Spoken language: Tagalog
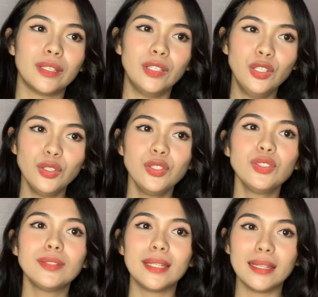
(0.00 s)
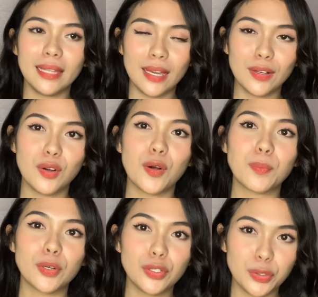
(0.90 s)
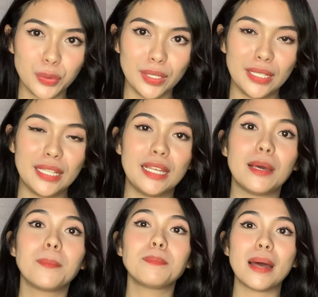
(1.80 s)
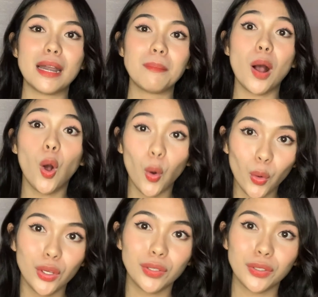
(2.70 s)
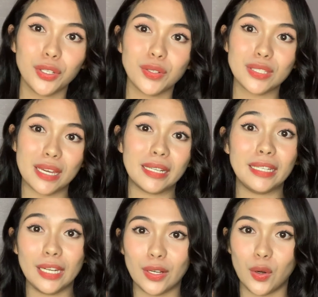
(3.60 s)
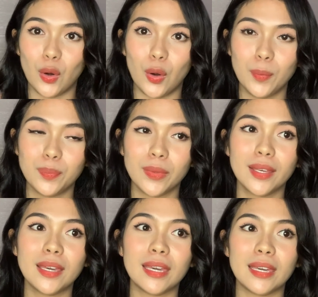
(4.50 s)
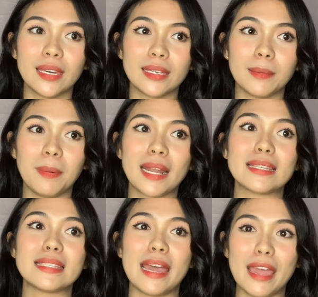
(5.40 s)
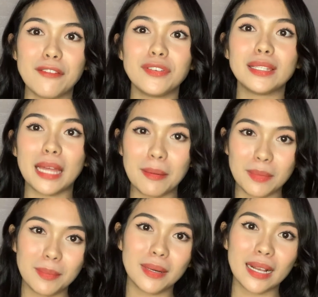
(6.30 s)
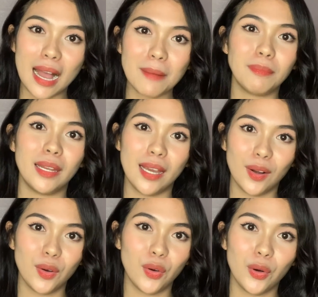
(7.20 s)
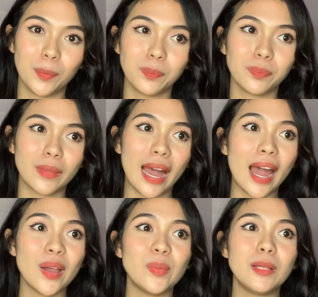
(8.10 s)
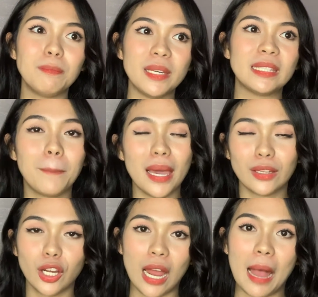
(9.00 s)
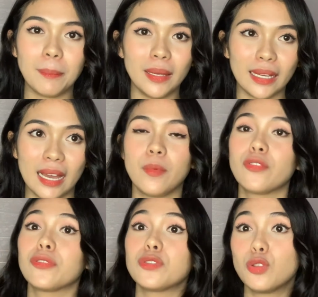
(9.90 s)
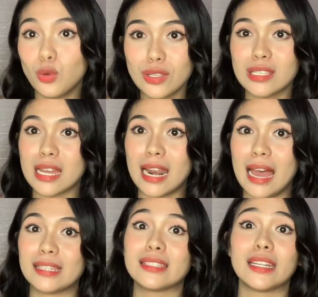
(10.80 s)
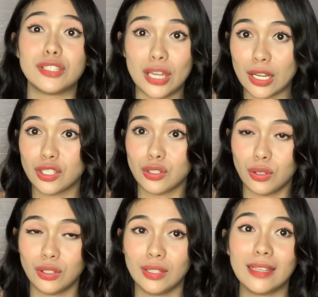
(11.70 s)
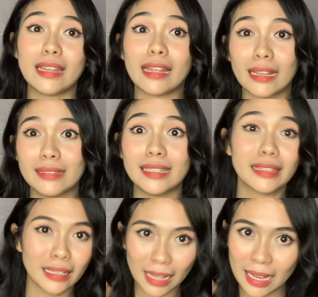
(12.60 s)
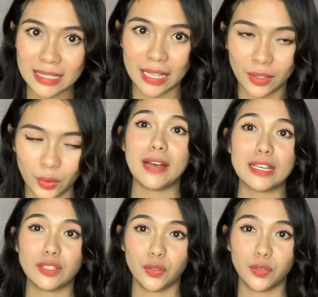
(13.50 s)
yun yung tinake kong opportunity para ma-hone ko yung sarili ko. Para sa every time na mag apply ako, I will be the better applicant dun sa last rejection na, nadanasan ko. Fast